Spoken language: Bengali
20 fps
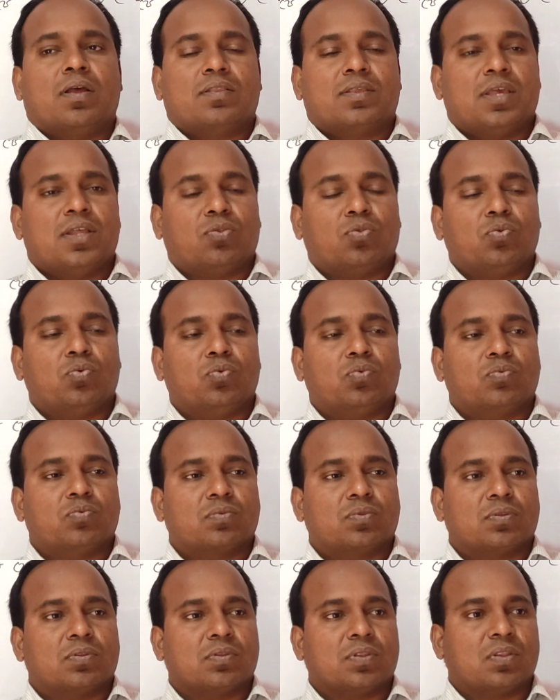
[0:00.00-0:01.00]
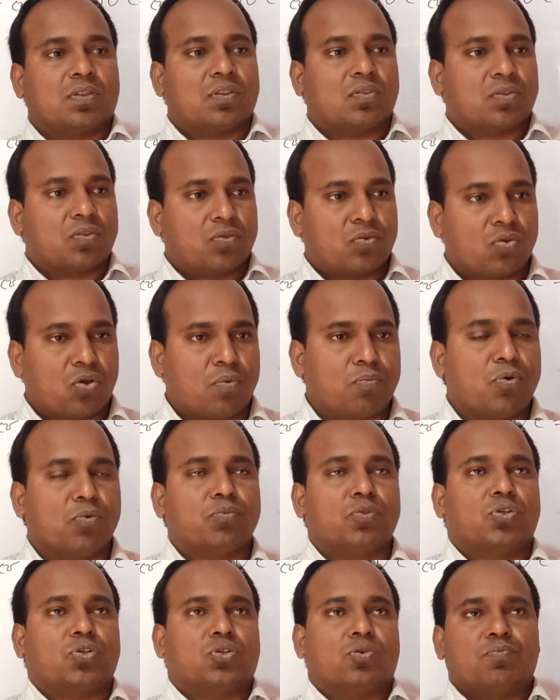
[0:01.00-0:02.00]
যেহেতু
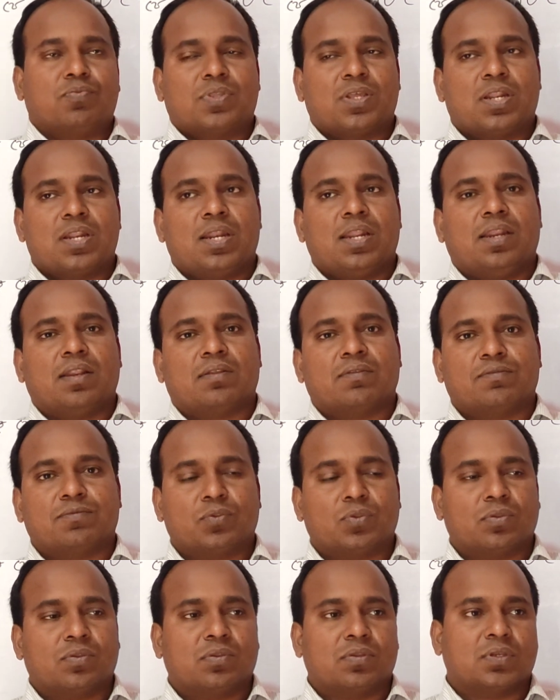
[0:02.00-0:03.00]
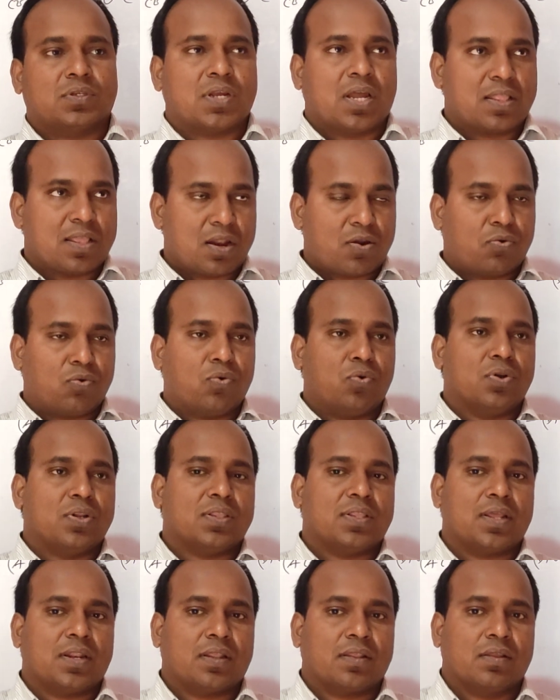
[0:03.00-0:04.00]
নবম দশম শ্রেণীর সাধারণ
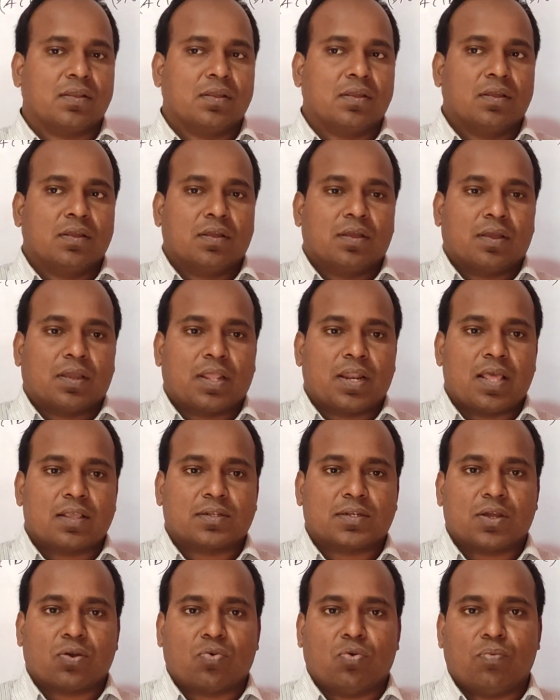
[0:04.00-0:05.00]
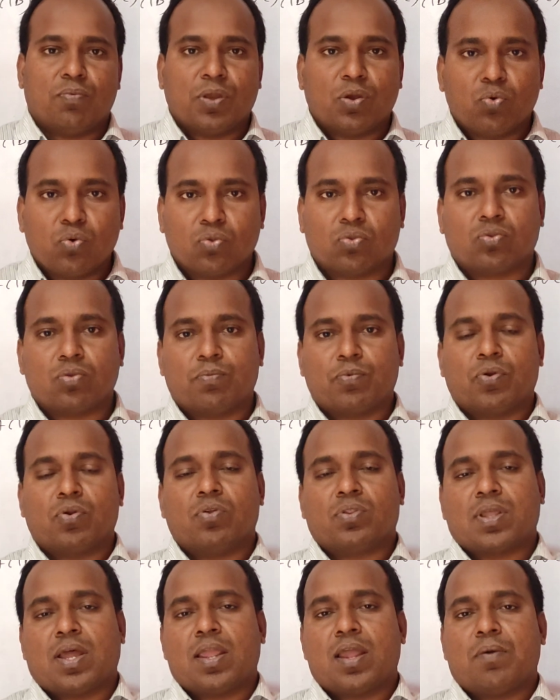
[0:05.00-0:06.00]
গণিতের ক্লাসটা খুবই গুরুত্বপূর্ণ
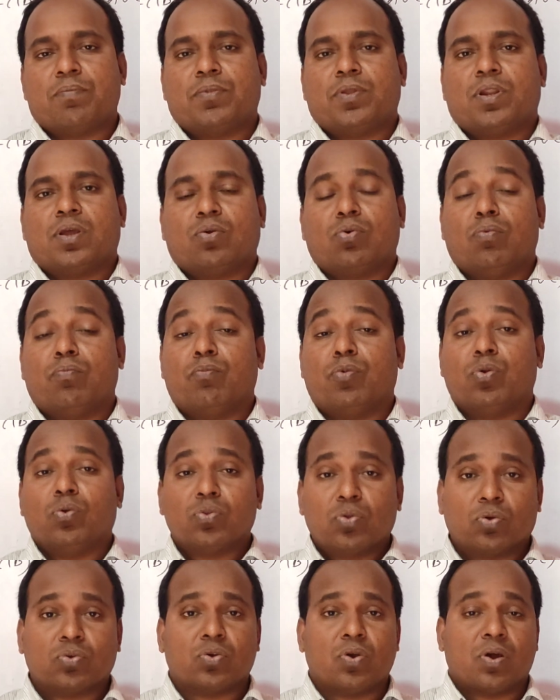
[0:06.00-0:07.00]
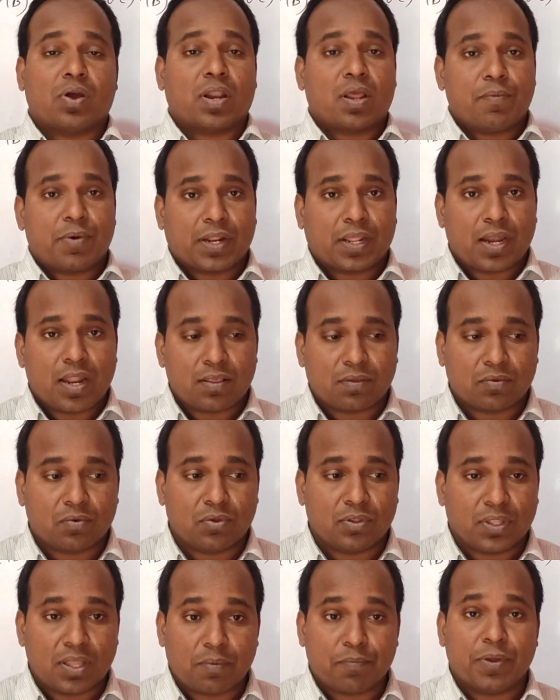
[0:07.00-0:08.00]
তাই আপনারা খুব মনোযোগ সহকারে আমার
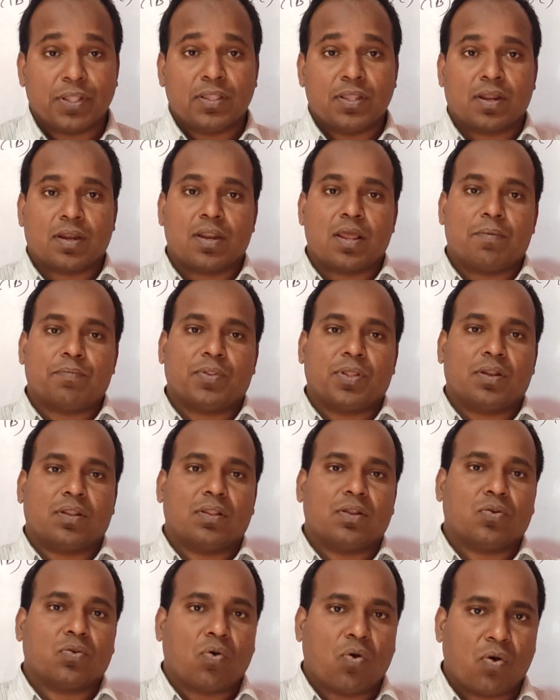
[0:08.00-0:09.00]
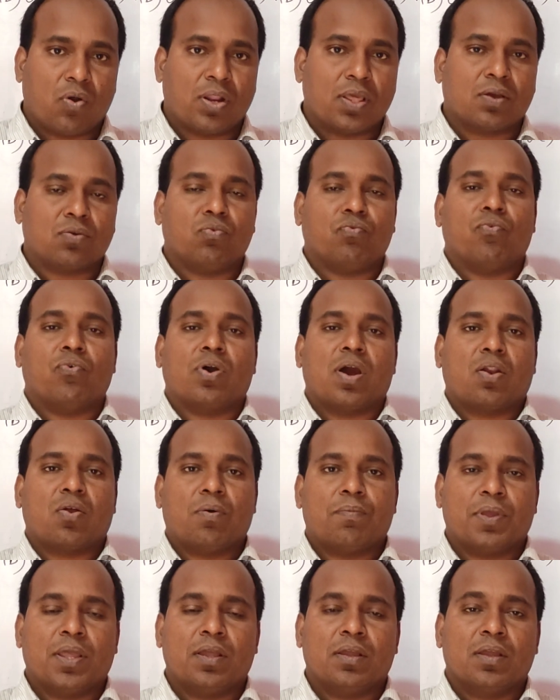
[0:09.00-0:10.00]
ক্লাসগুলো দেখবেন দেখলে আপনাদের অনেক উপকার
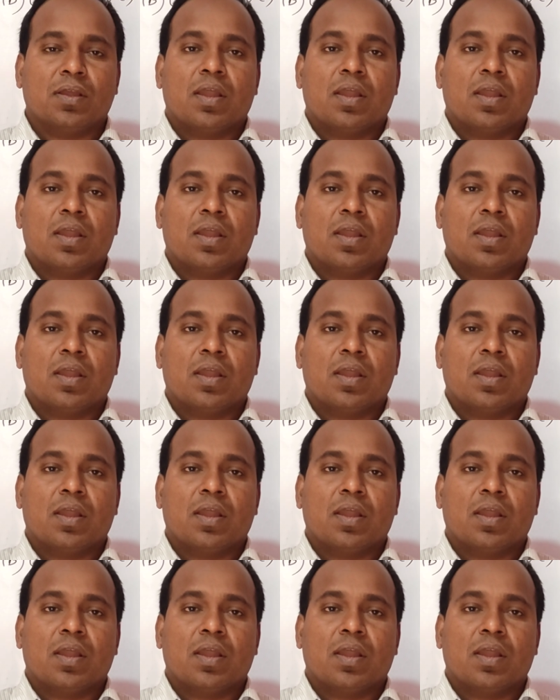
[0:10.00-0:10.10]
হবে